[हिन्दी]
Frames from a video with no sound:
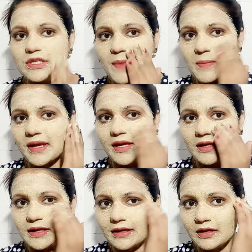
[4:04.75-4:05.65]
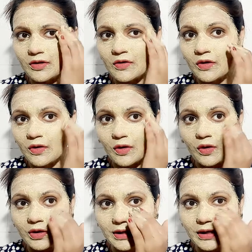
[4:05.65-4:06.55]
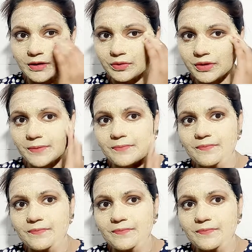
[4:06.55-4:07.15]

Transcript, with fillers: इस पर मैं एक लेयर और लगा दूंगी